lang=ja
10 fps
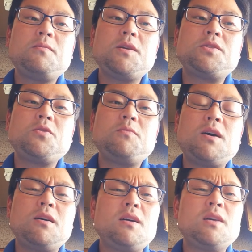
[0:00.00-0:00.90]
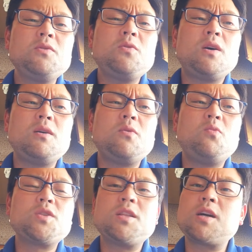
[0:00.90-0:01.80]
まあ、一応まああの人はお
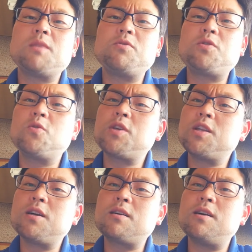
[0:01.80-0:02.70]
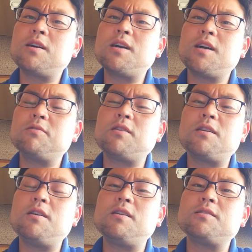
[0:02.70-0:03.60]
坊さんだから仏教的な考えがあるか
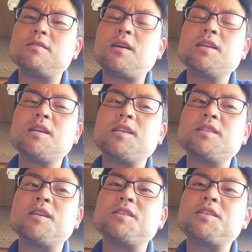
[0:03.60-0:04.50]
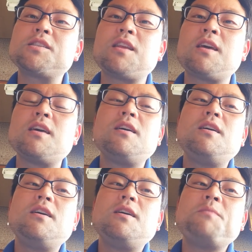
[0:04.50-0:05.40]
ら、朝座禅して
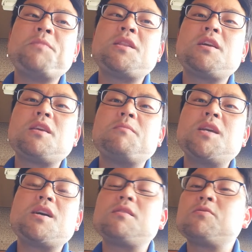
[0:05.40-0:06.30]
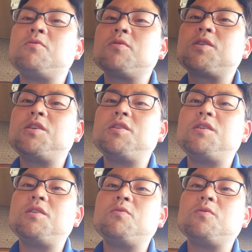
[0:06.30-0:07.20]
みんなでみかんの
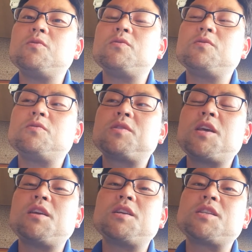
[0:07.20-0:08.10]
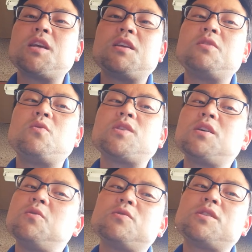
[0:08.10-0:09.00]
木を手入れして農作
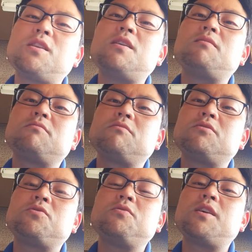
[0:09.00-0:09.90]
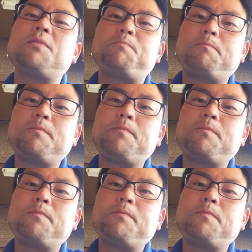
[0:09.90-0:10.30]
業して、そんで